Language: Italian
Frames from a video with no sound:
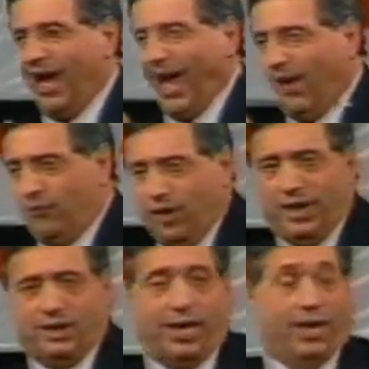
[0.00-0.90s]
e
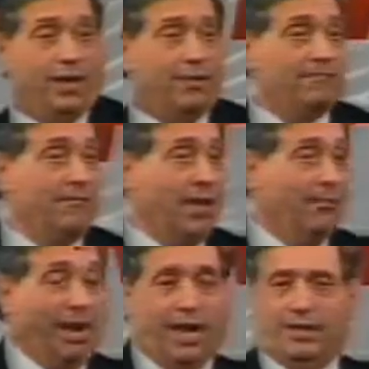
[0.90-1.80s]
vita.
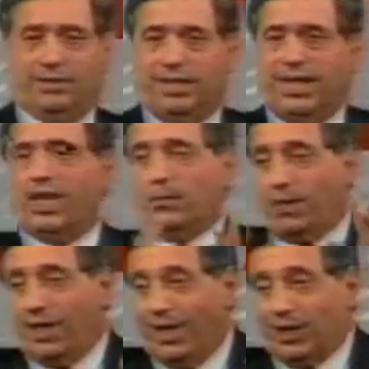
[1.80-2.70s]
Ma dire
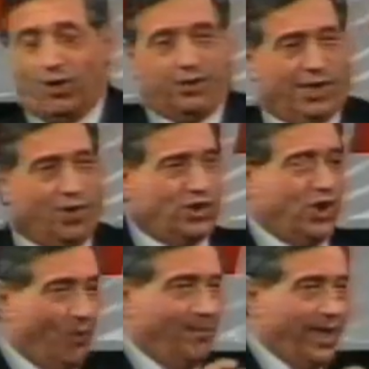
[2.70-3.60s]
spirito, se non si
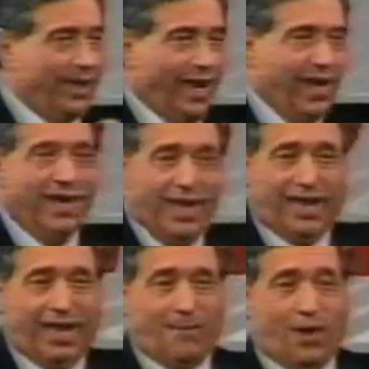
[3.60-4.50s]
comprende
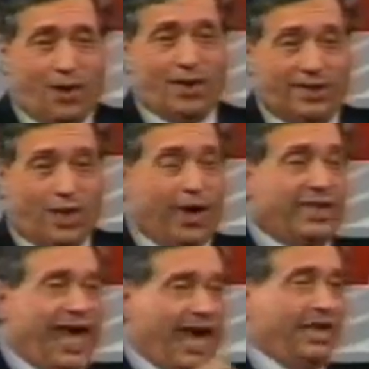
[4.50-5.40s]
che la parola di Dio è
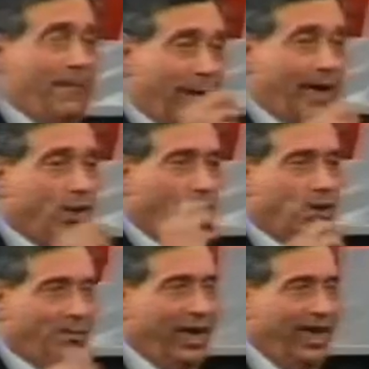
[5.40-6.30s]
data per lo
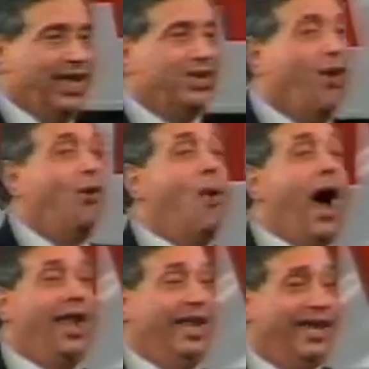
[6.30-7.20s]
spirito,
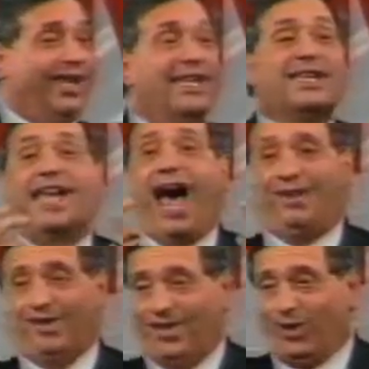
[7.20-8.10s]
quale?
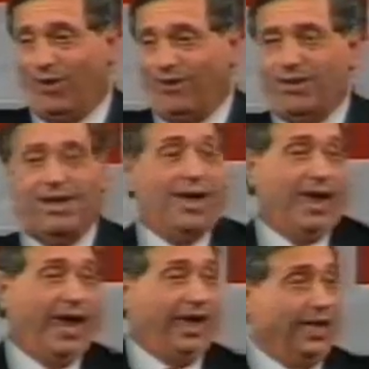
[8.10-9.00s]
Santo,
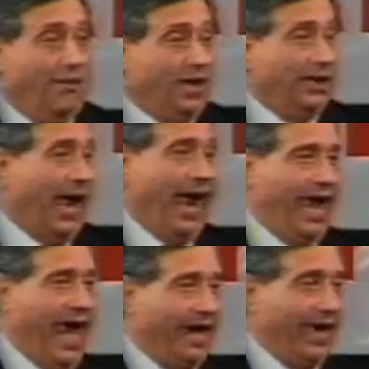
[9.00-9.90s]
e la vita è
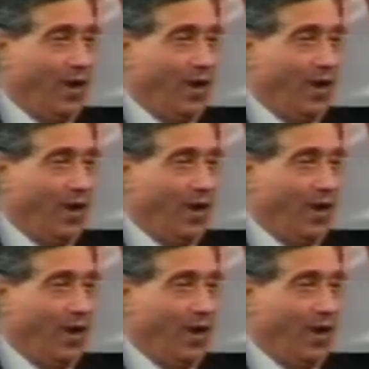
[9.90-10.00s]
anche